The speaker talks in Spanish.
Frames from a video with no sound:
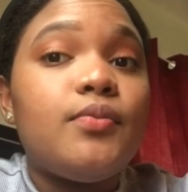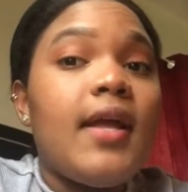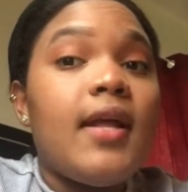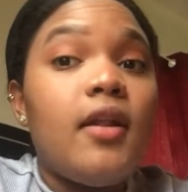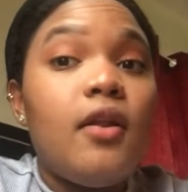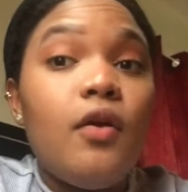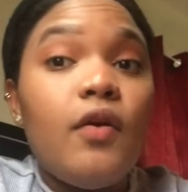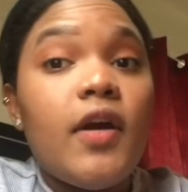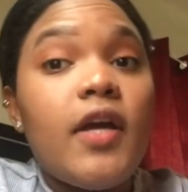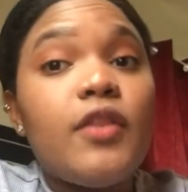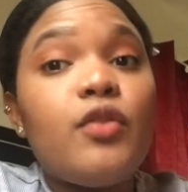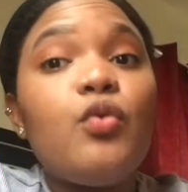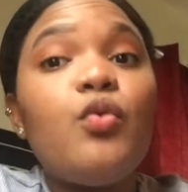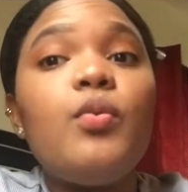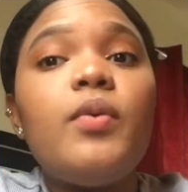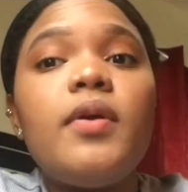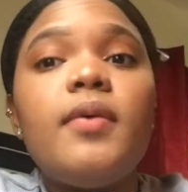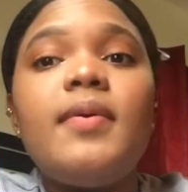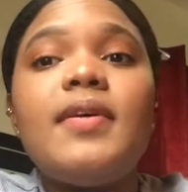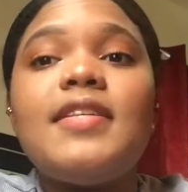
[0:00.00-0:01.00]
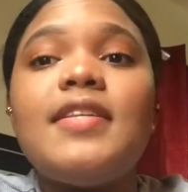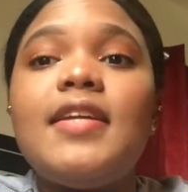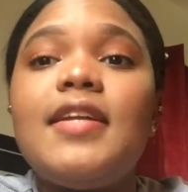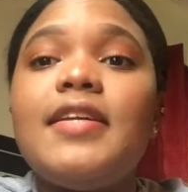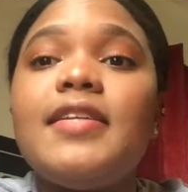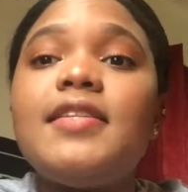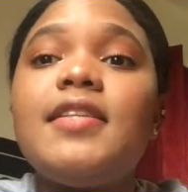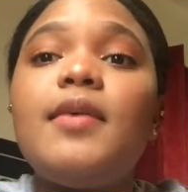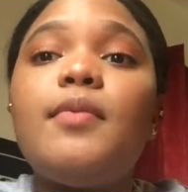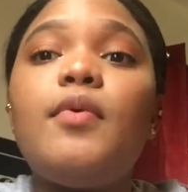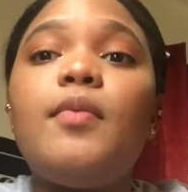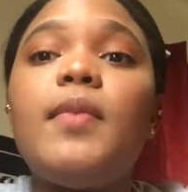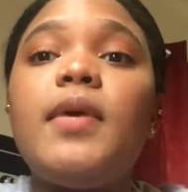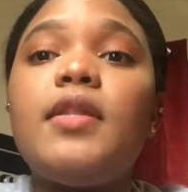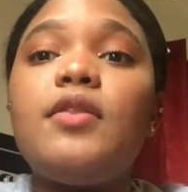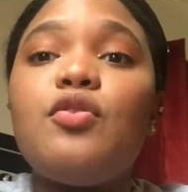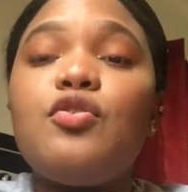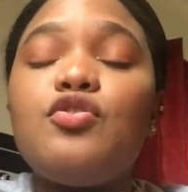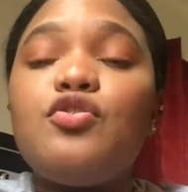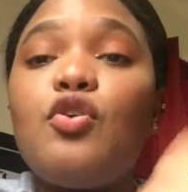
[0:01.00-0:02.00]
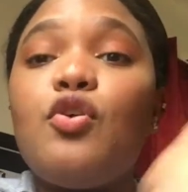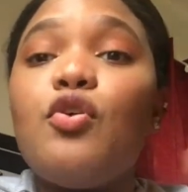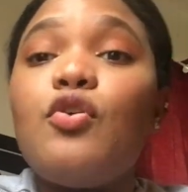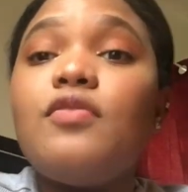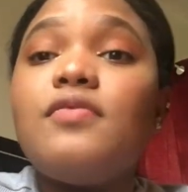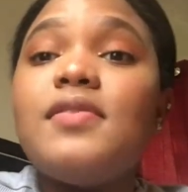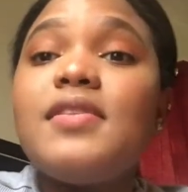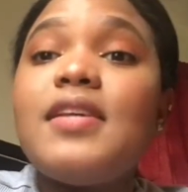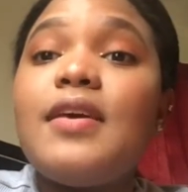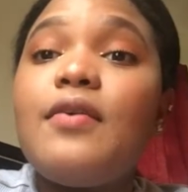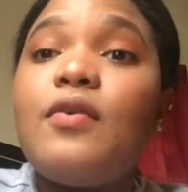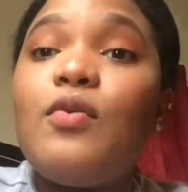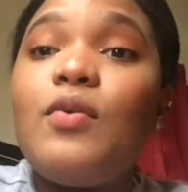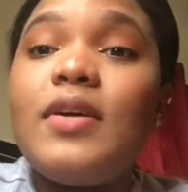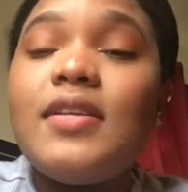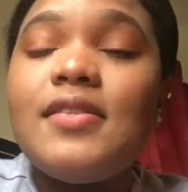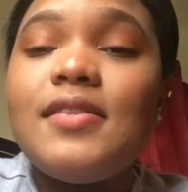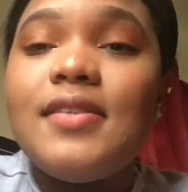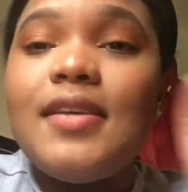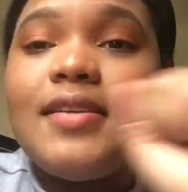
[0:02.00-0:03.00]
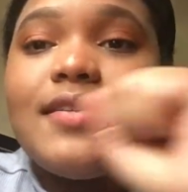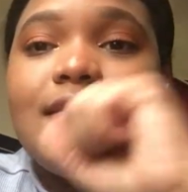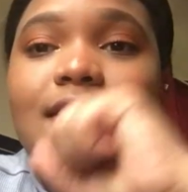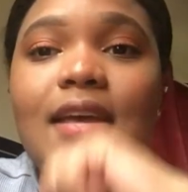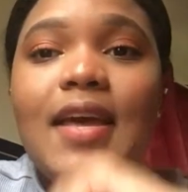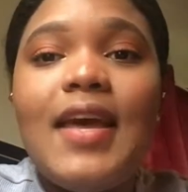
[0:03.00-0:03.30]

Lo que tú vives en este momento son consecuencias